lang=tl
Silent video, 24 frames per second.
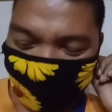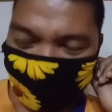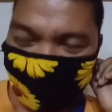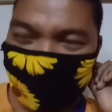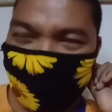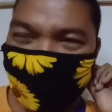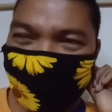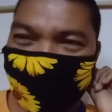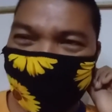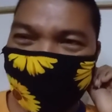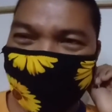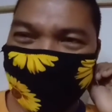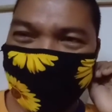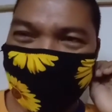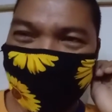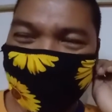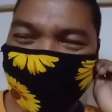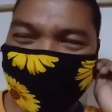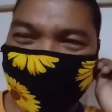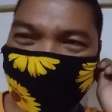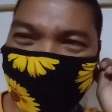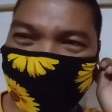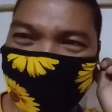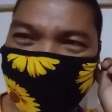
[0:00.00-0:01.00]
Sabi naman ng
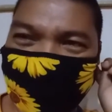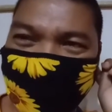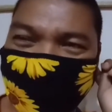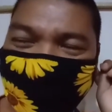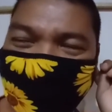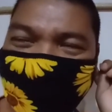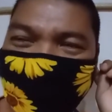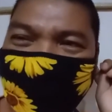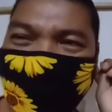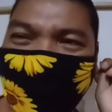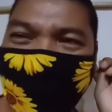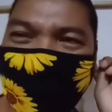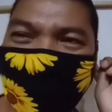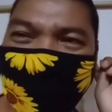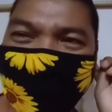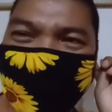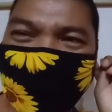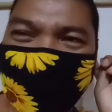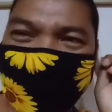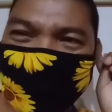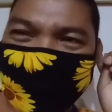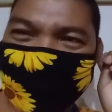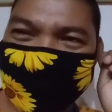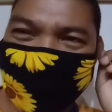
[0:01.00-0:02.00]
tatay,
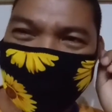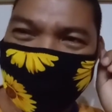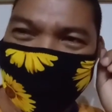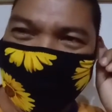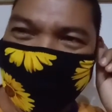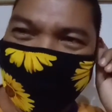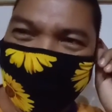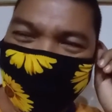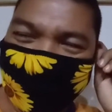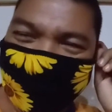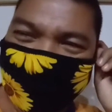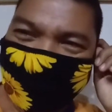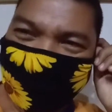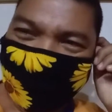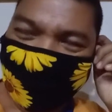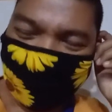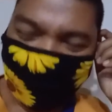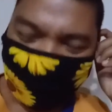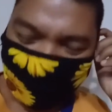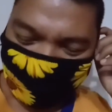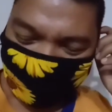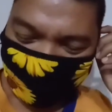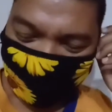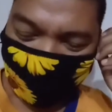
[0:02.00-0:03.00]
"Anak, tanga hindi
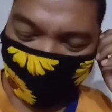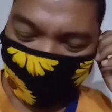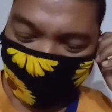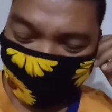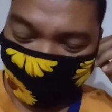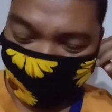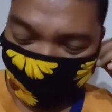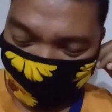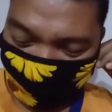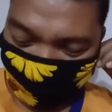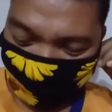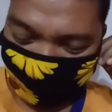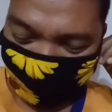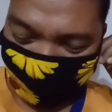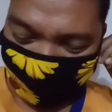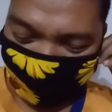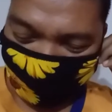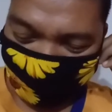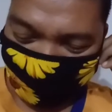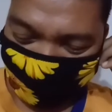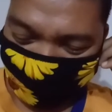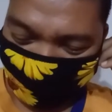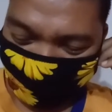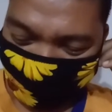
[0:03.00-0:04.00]
yan double
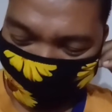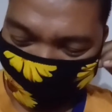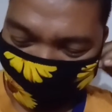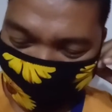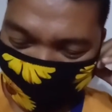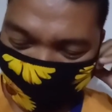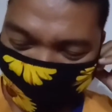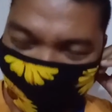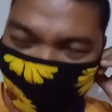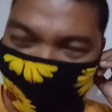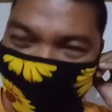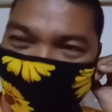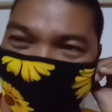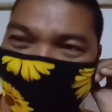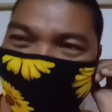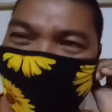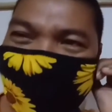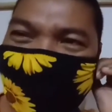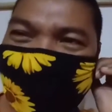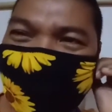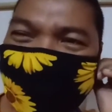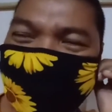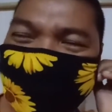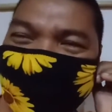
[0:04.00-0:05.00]
gum.
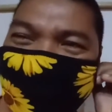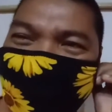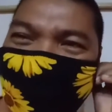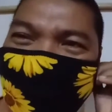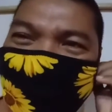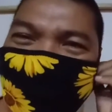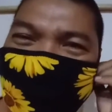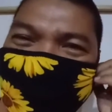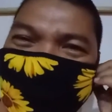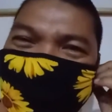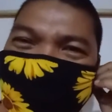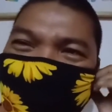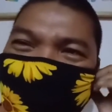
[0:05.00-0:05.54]
Ang tawag